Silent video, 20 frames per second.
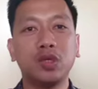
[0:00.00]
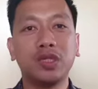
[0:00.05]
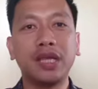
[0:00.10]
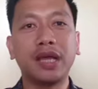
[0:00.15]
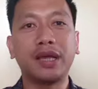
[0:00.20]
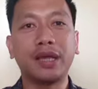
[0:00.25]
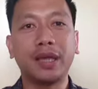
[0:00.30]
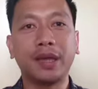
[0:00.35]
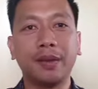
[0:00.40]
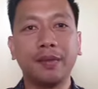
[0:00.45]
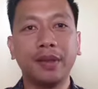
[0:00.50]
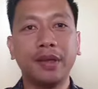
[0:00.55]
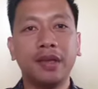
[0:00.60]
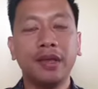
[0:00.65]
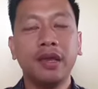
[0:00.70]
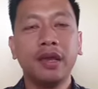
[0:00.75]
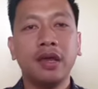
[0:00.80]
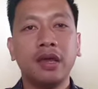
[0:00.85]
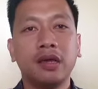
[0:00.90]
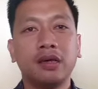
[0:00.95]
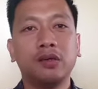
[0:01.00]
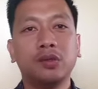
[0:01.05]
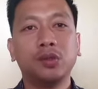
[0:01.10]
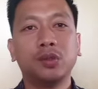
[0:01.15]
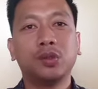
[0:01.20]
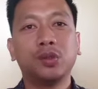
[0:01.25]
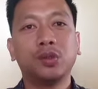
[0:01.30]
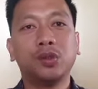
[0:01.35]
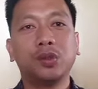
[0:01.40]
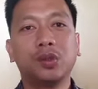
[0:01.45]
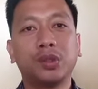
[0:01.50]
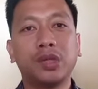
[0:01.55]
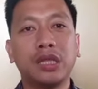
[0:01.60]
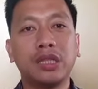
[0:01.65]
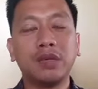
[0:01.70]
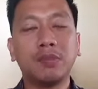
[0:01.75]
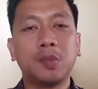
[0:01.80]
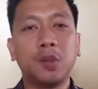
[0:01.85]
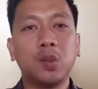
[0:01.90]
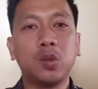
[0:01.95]
Bujang ya hmm untuk
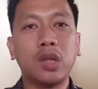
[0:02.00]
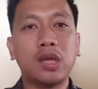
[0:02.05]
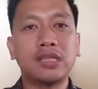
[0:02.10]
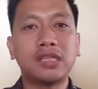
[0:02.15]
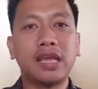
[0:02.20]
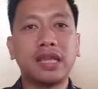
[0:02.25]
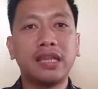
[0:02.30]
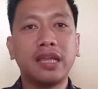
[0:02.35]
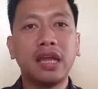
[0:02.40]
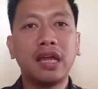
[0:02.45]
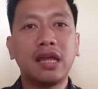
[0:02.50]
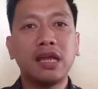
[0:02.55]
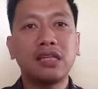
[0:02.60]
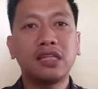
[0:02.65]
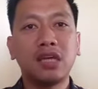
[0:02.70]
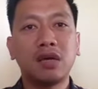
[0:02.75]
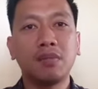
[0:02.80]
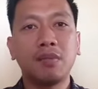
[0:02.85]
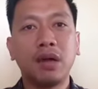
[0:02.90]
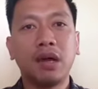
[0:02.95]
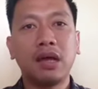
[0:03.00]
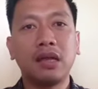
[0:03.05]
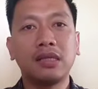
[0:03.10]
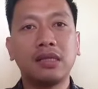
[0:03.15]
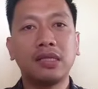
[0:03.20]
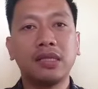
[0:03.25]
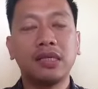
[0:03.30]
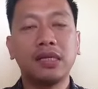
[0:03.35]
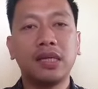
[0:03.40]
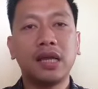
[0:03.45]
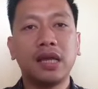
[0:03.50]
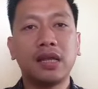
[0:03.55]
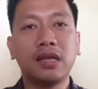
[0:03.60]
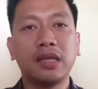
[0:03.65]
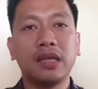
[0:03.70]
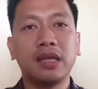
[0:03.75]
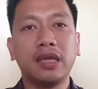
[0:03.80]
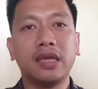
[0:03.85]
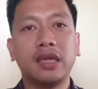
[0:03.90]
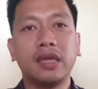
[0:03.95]
nanti pelunasannya jamaah haji iya, yang
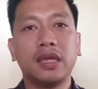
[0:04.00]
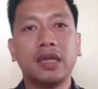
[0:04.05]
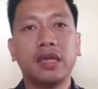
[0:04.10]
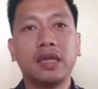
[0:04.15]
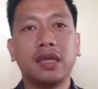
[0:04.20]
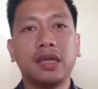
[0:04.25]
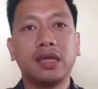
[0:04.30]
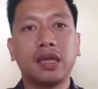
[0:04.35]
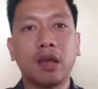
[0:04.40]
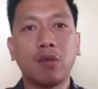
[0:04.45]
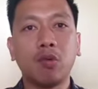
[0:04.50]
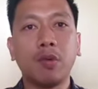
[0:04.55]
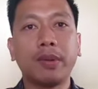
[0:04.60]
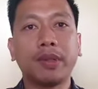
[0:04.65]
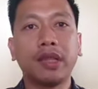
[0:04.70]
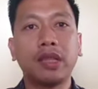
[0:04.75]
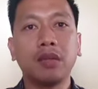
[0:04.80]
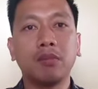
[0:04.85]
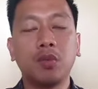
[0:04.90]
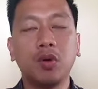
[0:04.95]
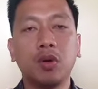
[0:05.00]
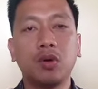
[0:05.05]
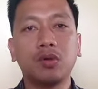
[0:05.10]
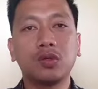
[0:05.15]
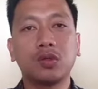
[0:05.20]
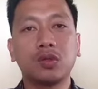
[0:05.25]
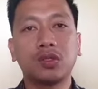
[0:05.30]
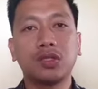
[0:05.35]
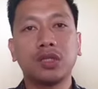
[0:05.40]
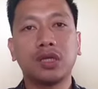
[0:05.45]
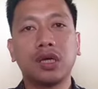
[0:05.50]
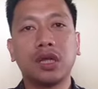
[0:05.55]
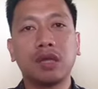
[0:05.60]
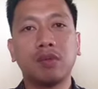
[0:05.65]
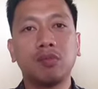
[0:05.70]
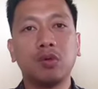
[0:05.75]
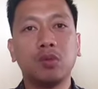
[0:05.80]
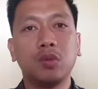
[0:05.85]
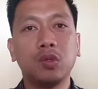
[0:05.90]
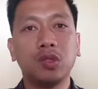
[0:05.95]
di Kabupaten Tebo khususnya
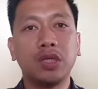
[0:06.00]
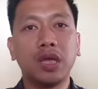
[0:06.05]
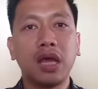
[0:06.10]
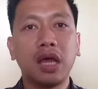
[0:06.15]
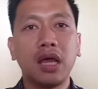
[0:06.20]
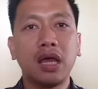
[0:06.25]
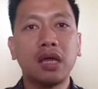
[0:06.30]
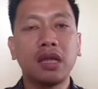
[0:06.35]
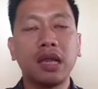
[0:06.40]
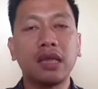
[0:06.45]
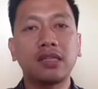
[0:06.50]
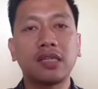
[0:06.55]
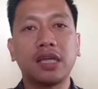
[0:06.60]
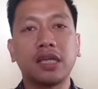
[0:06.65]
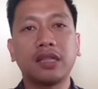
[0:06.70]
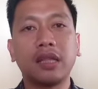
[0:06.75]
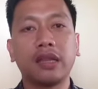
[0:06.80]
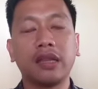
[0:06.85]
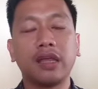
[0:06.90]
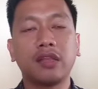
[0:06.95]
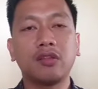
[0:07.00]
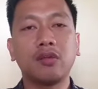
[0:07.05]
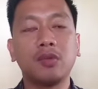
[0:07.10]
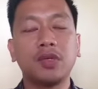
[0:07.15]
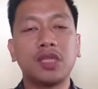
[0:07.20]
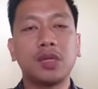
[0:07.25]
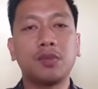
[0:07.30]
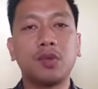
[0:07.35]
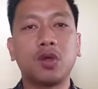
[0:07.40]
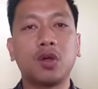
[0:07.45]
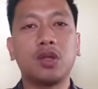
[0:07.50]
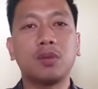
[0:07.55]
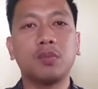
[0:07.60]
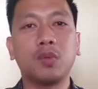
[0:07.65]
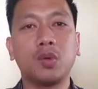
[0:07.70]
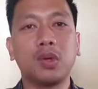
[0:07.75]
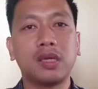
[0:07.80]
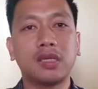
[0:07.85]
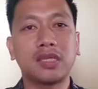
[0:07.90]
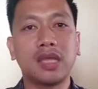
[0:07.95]
Rimbu Bujang dan sekitarnya itu bisa melakukan
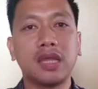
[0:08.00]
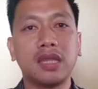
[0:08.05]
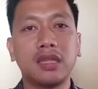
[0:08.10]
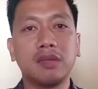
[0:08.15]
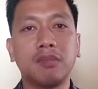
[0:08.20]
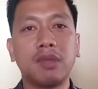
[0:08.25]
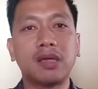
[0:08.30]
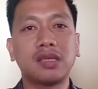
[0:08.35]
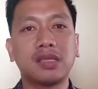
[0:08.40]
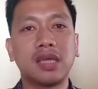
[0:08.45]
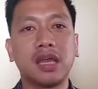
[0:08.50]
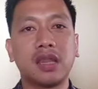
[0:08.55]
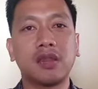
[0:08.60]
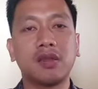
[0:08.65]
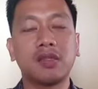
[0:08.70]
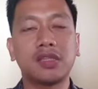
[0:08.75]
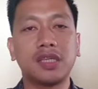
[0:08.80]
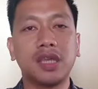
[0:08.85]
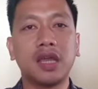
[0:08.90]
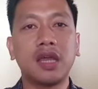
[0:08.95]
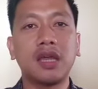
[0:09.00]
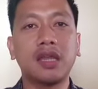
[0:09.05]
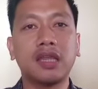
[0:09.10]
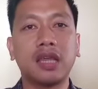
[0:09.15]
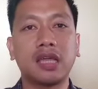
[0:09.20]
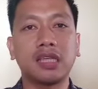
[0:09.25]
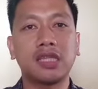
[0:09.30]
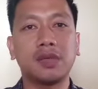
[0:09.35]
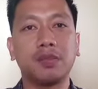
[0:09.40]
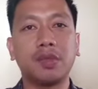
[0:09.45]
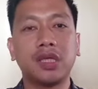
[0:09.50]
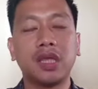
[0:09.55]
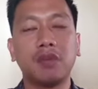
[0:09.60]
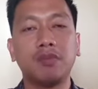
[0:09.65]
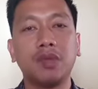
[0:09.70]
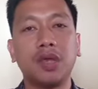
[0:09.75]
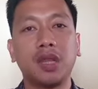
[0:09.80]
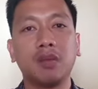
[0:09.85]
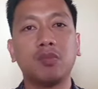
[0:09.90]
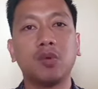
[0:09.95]
pelunasan di Bank Syariah Indonesia di KCP
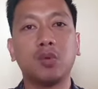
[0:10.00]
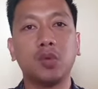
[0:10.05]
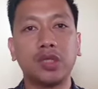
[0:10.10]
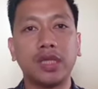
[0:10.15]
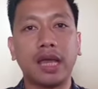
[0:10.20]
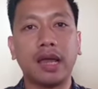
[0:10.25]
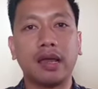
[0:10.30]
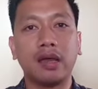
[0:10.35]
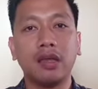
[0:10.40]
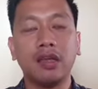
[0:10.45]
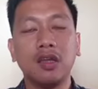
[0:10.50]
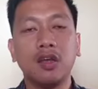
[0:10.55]
Jambi Rimbu Bujang.